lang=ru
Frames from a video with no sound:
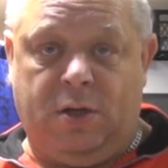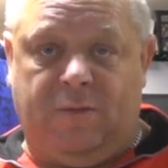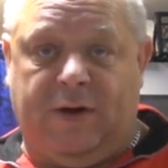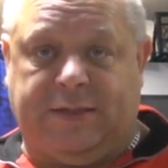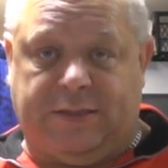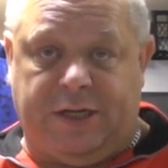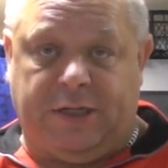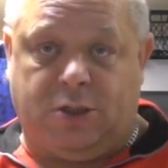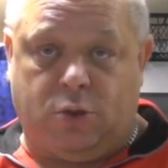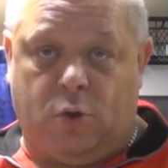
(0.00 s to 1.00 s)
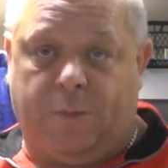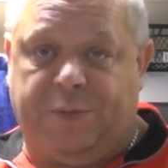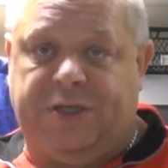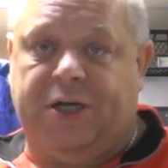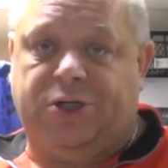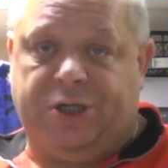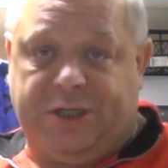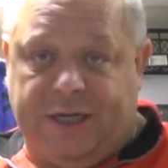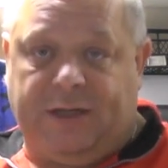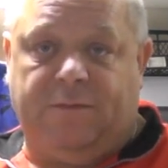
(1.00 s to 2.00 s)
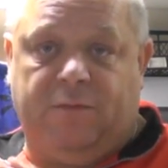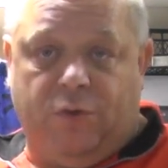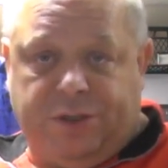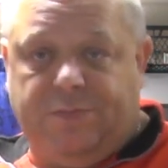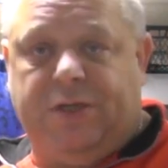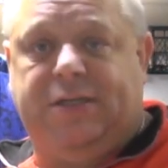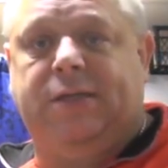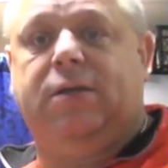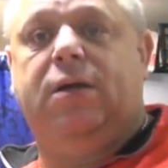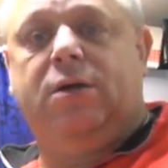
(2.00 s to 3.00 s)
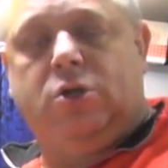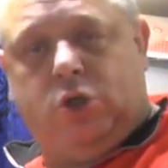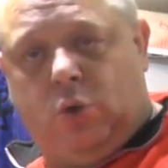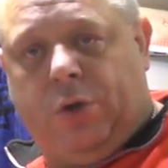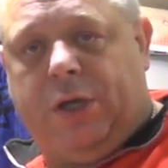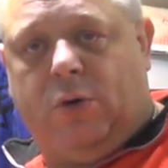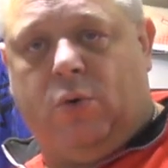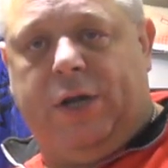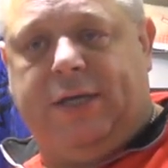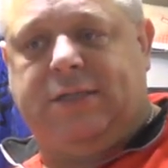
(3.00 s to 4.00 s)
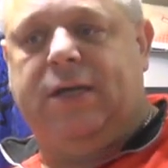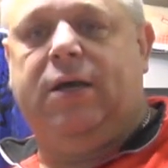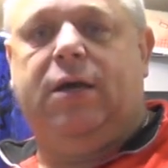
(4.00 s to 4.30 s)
20, 30, 40, 50, 60, 80, 100 Геркулес.